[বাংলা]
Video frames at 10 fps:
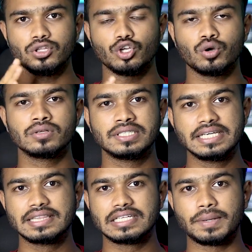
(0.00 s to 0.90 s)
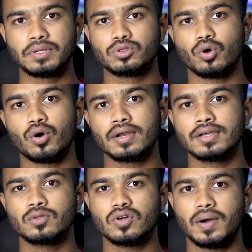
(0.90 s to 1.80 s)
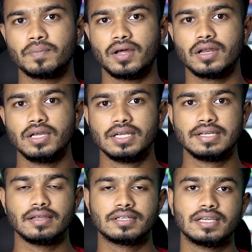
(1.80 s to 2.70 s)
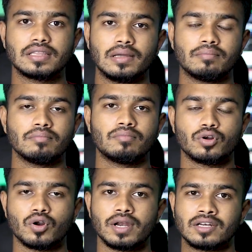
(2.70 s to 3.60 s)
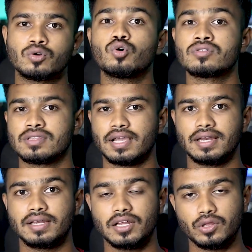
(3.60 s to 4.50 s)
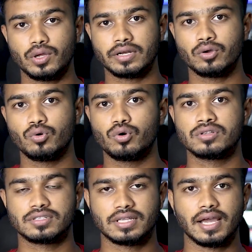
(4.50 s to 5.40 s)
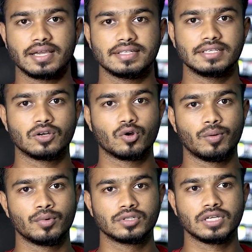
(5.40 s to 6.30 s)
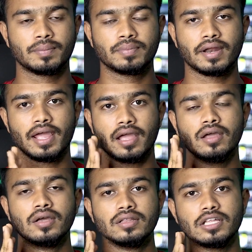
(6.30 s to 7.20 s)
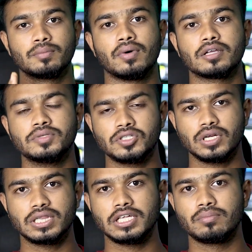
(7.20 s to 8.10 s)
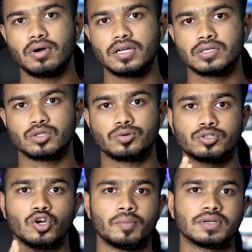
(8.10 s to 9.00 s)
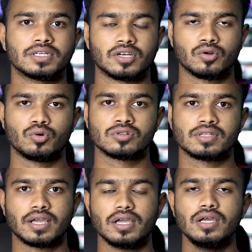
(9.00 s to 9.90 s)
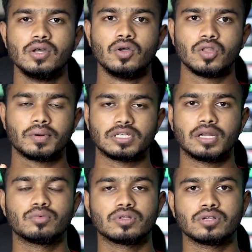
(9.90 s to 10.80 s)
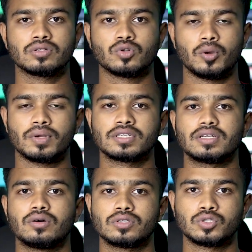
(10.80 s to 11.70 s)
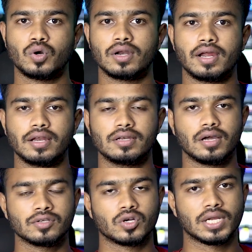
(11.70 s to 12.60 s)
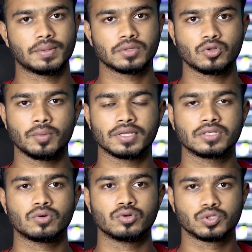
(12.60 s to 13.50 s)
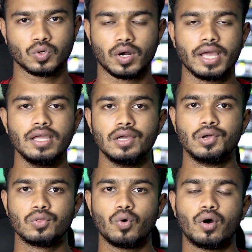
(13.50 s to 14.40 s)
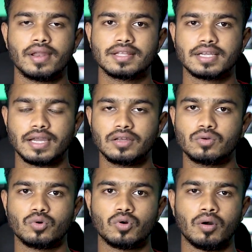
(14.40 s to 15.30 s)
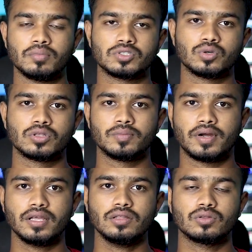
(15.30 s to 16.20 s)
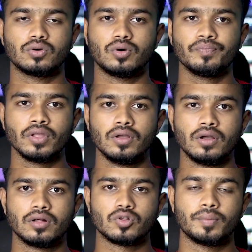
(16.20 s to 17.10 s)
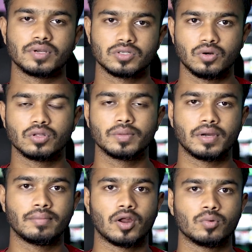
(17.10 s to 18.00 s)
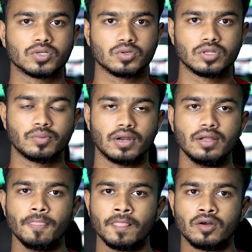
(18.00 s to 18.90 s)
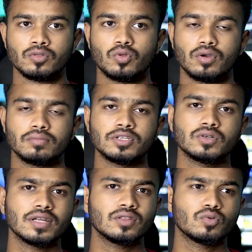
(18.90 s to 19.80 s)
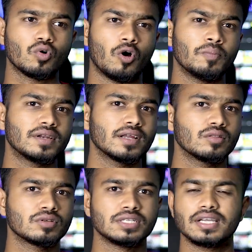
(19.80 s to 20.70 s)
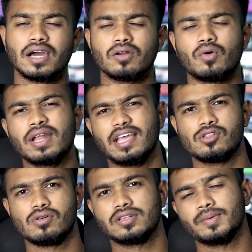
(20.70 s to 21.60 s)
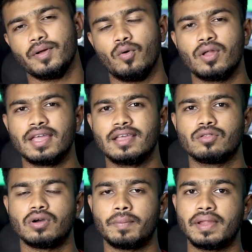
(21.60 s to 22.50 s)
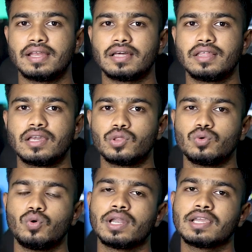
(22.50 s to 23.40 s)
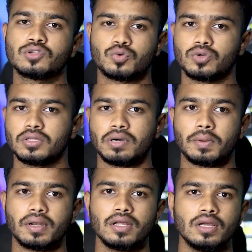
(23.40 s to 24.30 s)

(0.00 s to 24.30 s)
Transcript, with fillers: যখন শিখতে যাবেন তখন কিন্তু আপনার শিখতে মনে করেন একটা কোর্স থাকে নির্ধারিত একটা কোর্স থাকে যেরকম হচ্ছে আপনার এক তিন মাস বিশেষ করে তিন মাস অথবা ছয় মাস একটা কোর্স থাকে আমার জানা মতো যে ছয় মাসেরটা হচ্ছে সরকারিটা সরকারিভাবে ছয় মাসের কোর্স করায় তো অনেক জায়গায় একটু কম বেশি হতে পারে তো ছয় মাসও হতে পারে বারো মাসও হতে পারে তো বিশেষ করে কিন্তু কম্পিউটারে কিন্তু শেখার অনেক কিছু আছে ভাই অনেক কিছু আপনি এটা দিয়ে কিন্তু অনেক কিছু করতে পারবেন